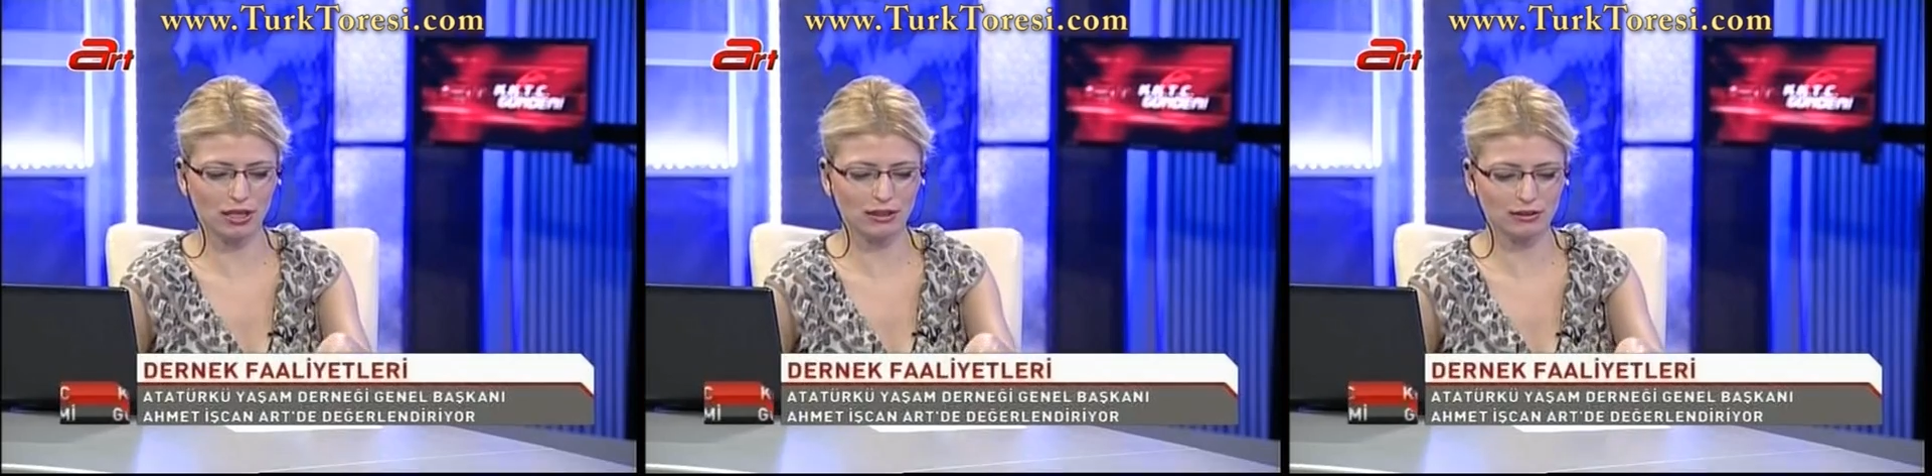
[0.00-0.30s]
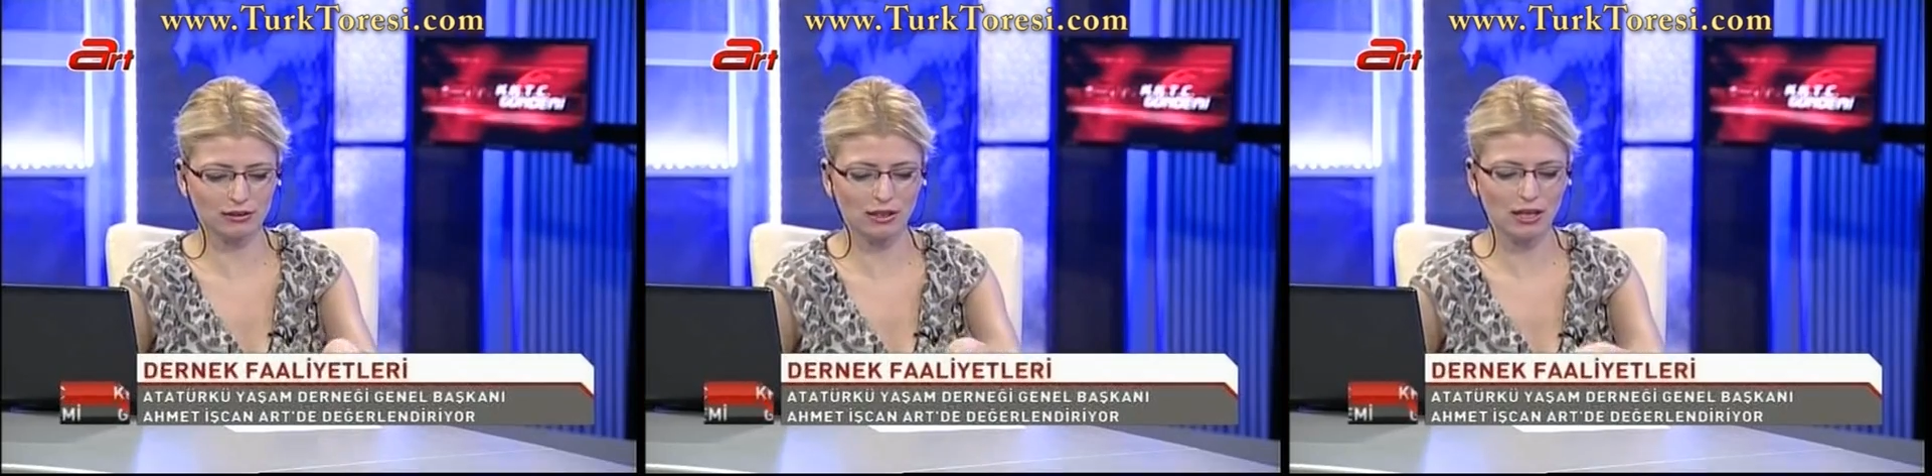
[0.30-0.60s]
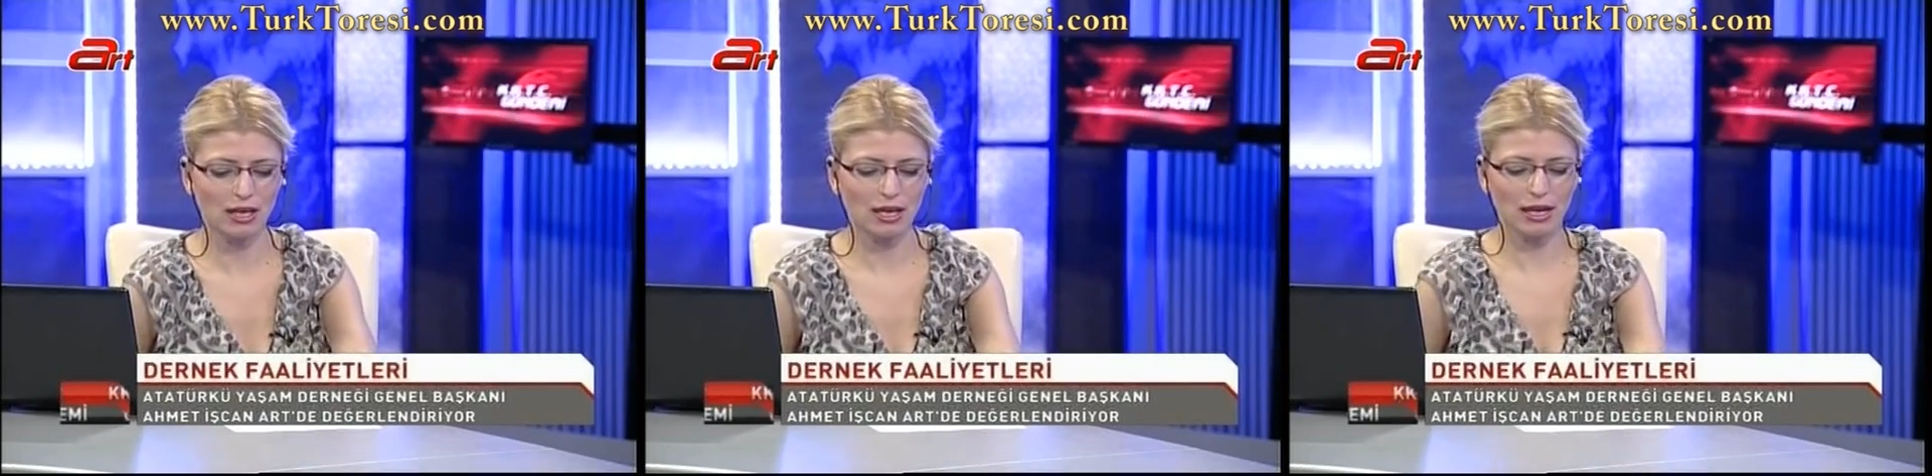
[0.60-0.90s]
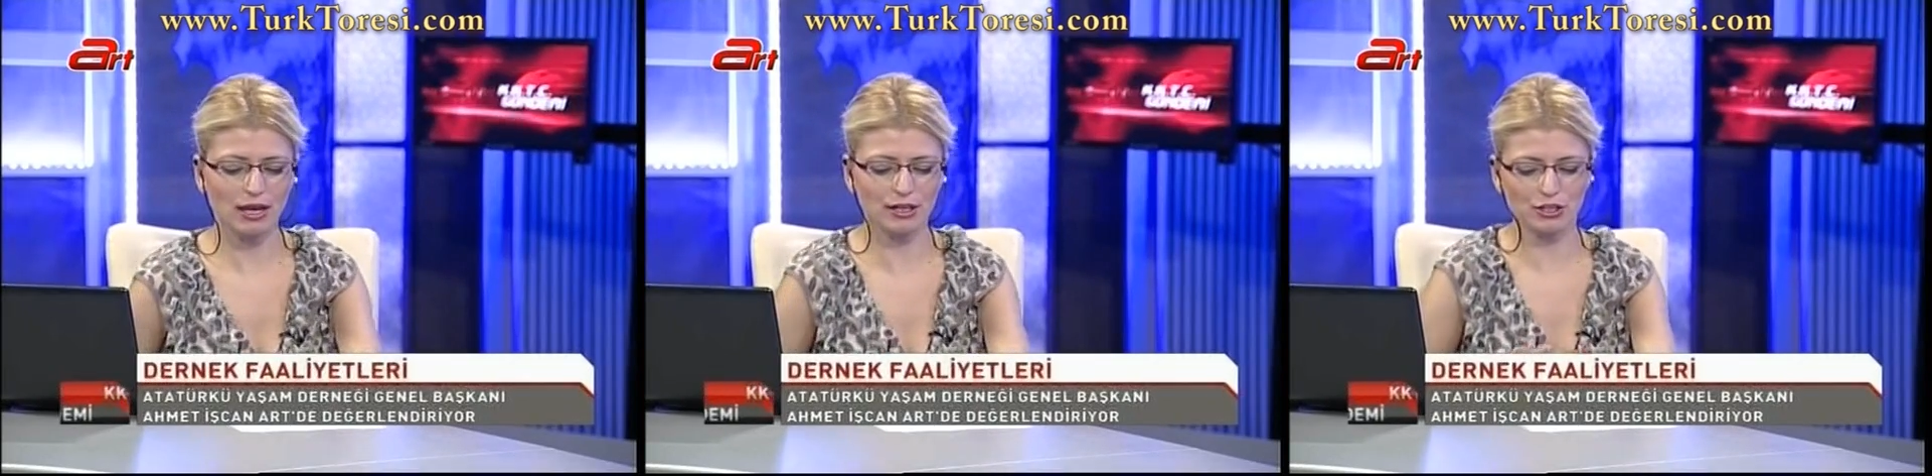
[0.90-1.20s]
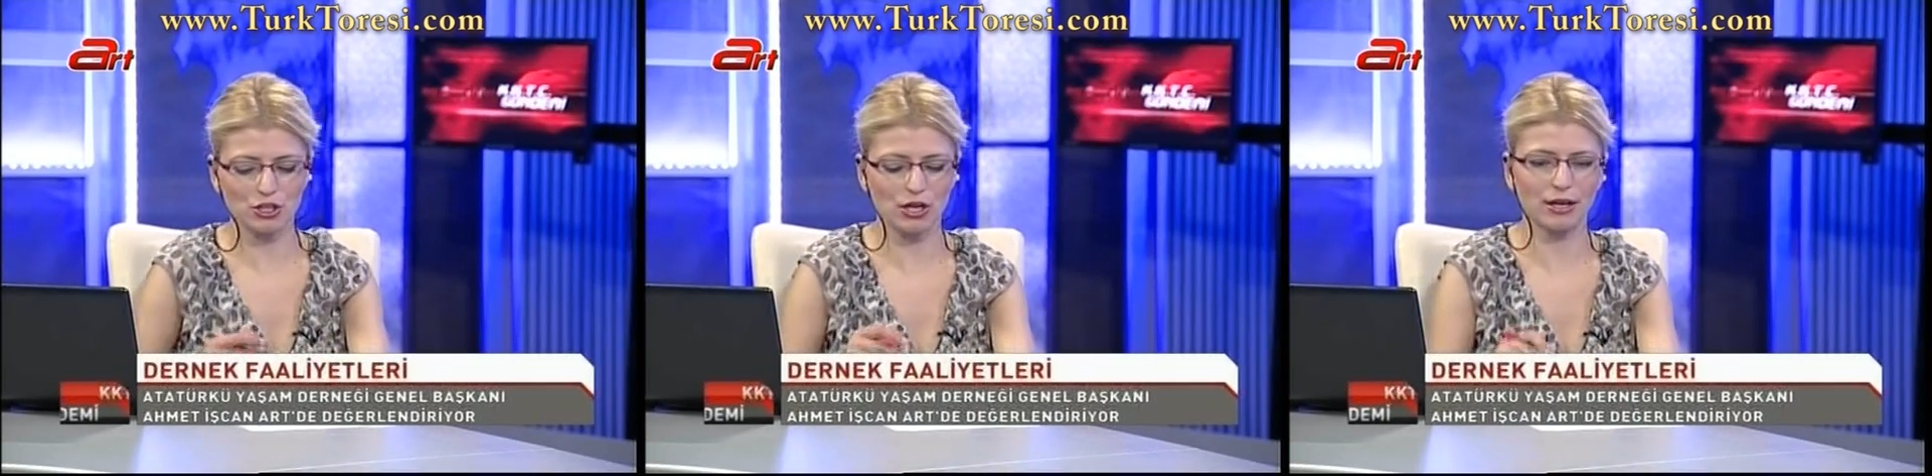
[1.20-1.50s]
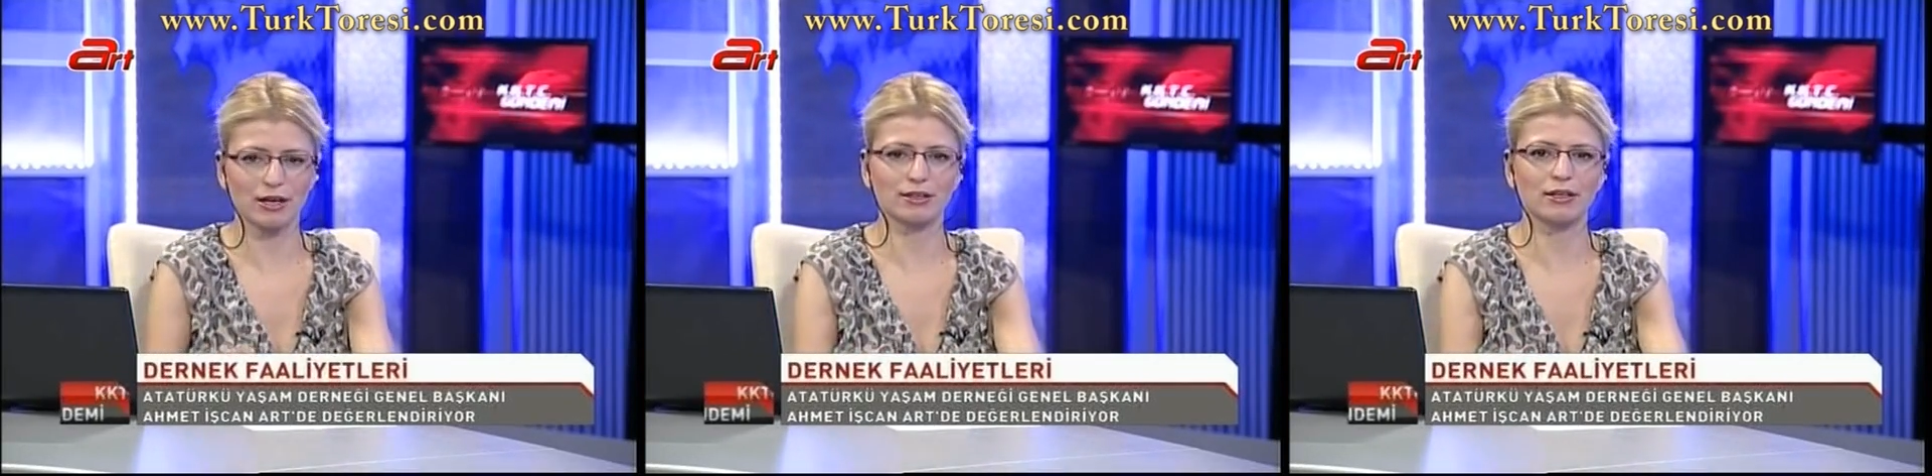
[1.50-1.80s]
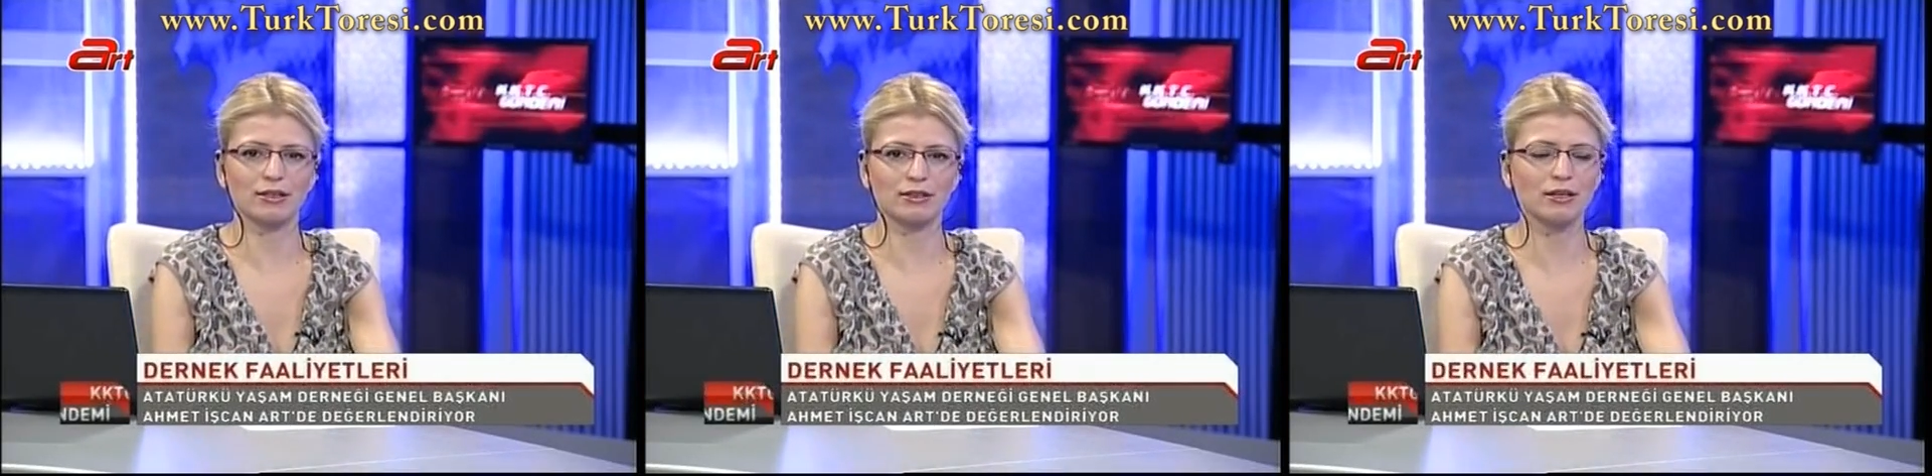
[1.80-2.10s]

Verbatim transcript: takdirde en aşağıya kadar